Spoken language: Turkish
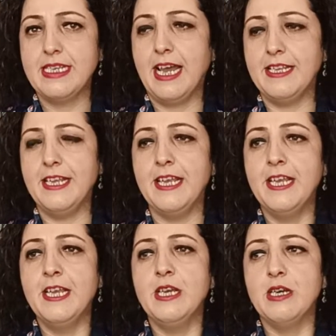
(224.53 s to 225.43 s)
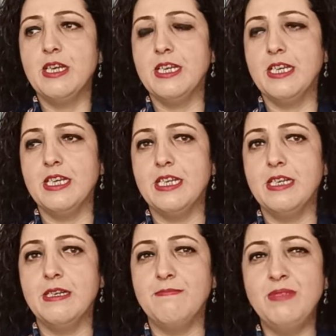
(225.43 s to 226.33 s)
Yani e,
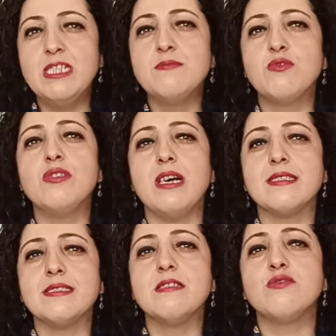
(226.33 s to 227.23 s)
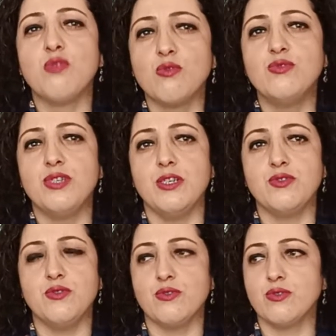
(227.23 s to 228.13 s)
biz bugün aslında sonucu
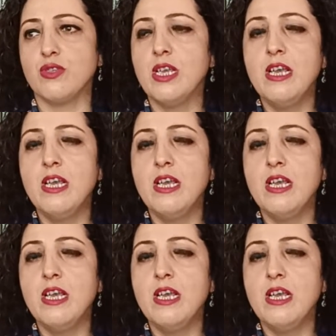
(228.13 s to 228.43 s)
yaşıyoruz.